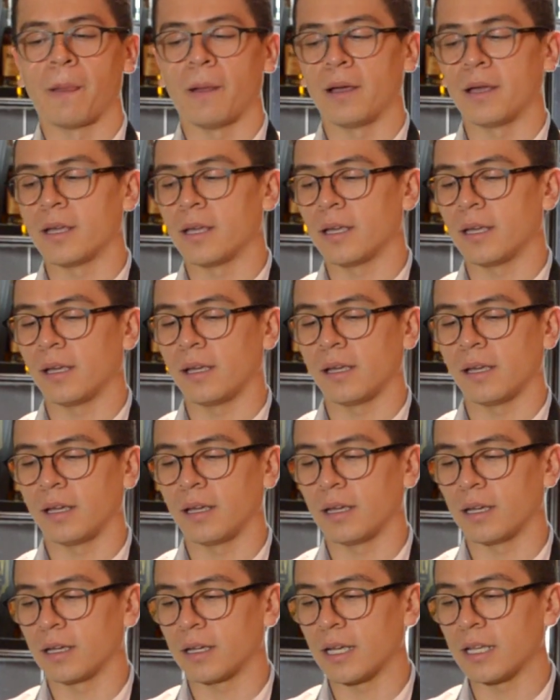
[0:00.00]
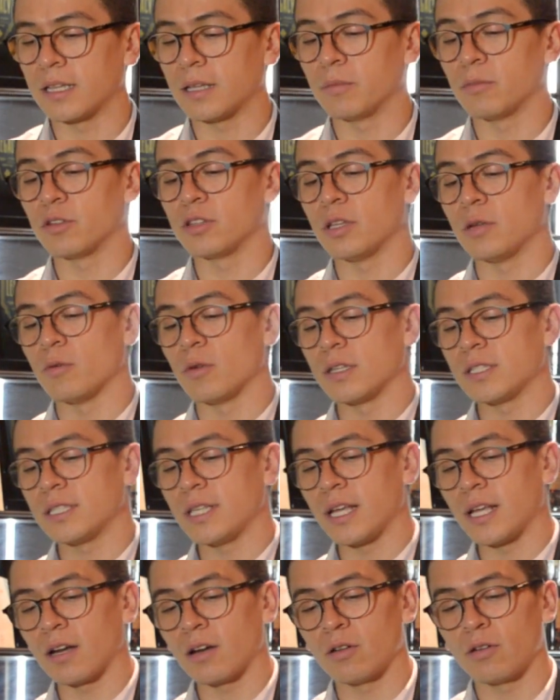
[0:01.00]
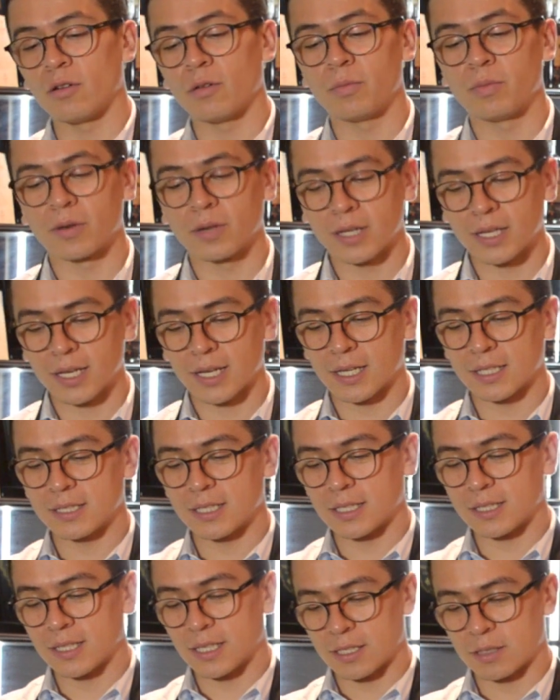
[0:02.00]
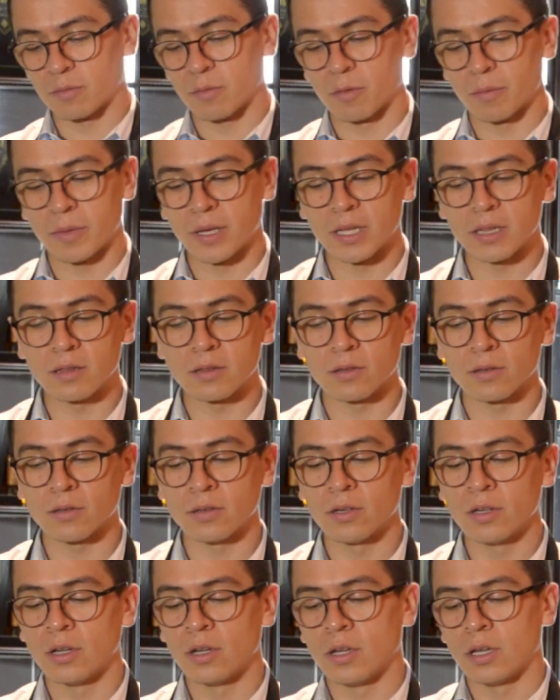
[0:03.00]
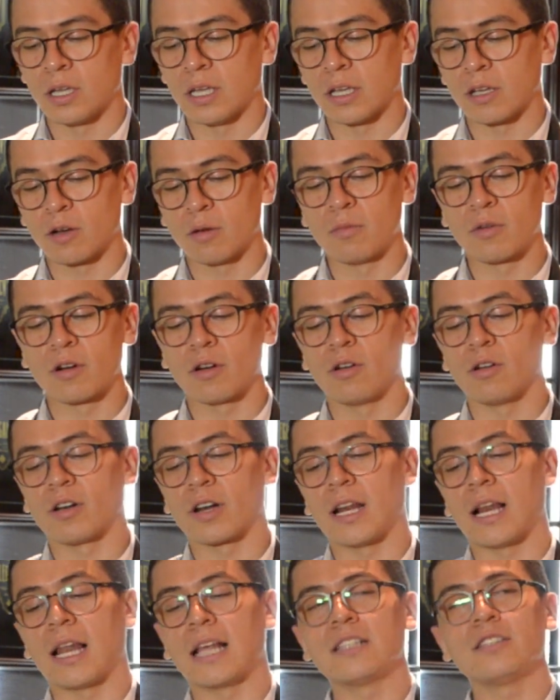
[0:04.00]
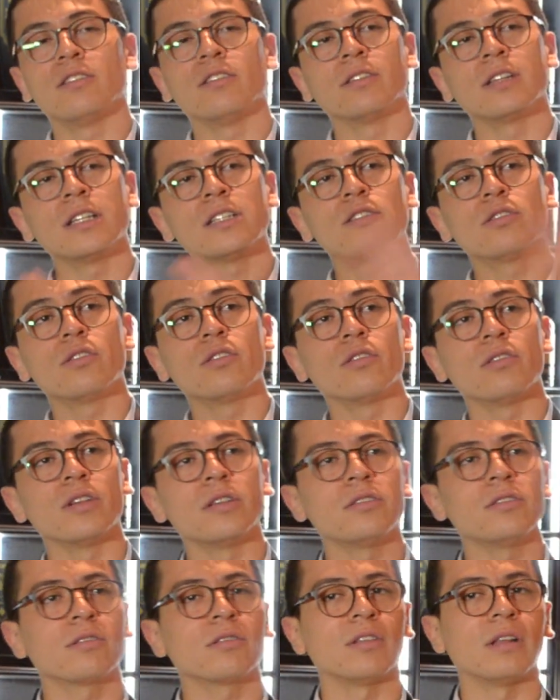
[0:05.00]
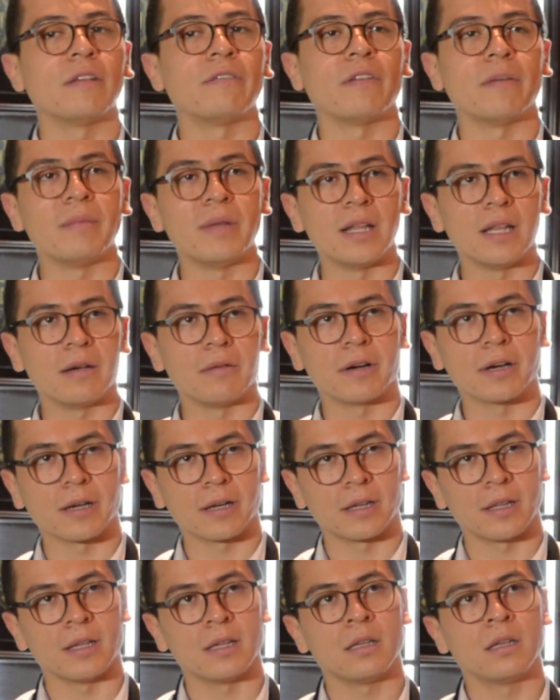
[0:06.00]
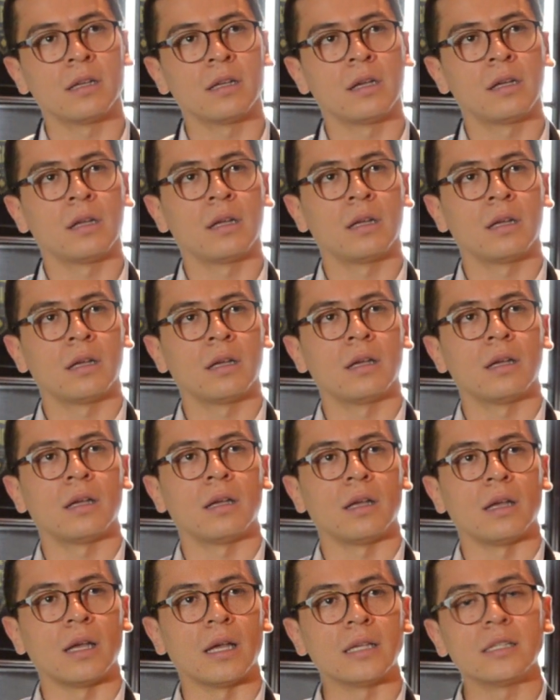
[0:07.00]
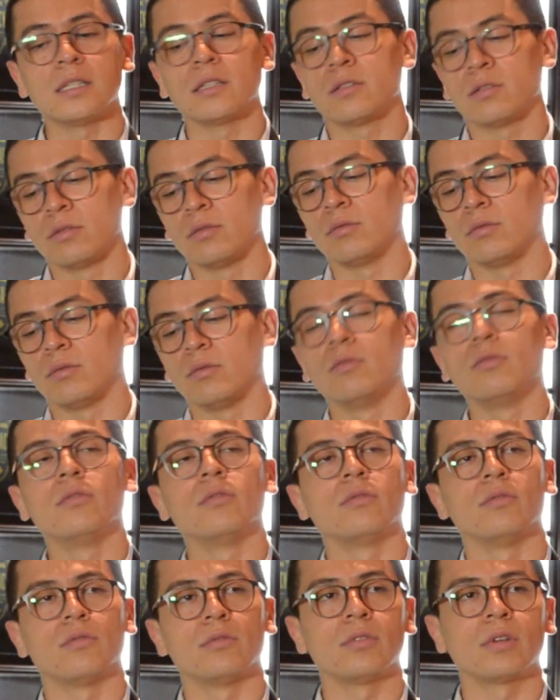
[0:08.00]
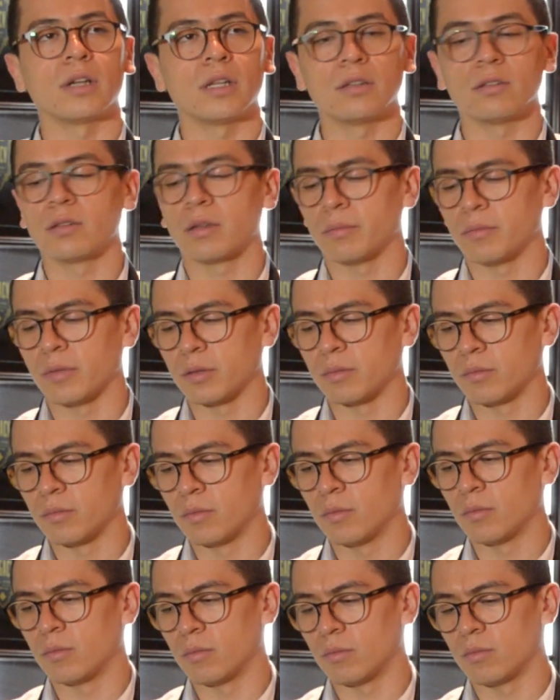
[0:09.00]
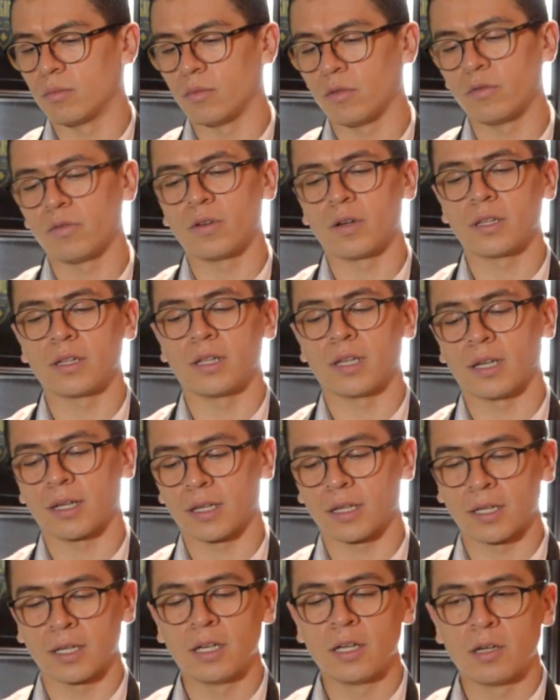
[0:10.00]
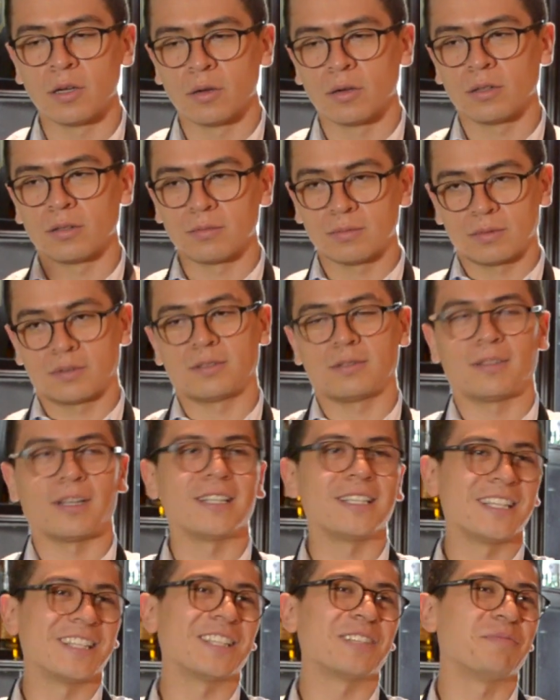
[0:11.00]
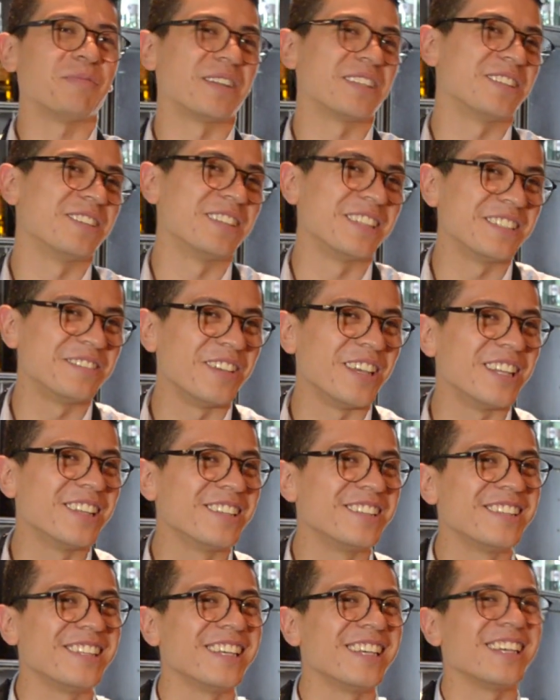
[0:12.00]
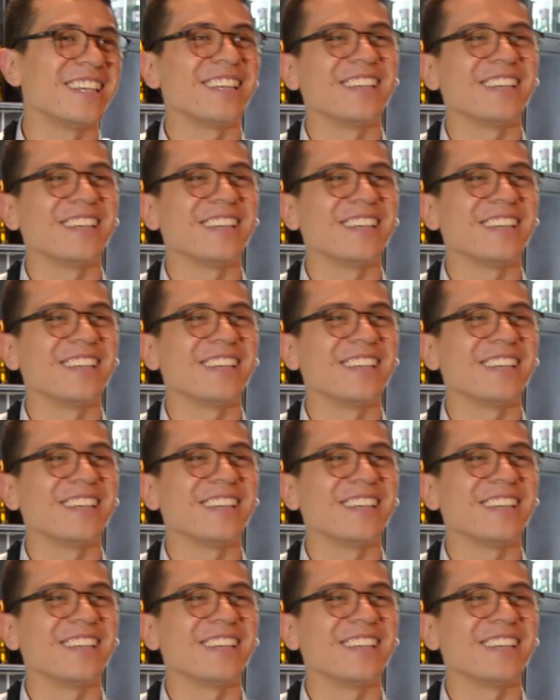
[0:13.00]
eh, qué te motivó a hacerlo, por qué llegaste hasta ese momento y cómo lo relacionas todo eso con la familia Bacardi. Ese es un reto también muy fuerte, ya que 300 personas viéndote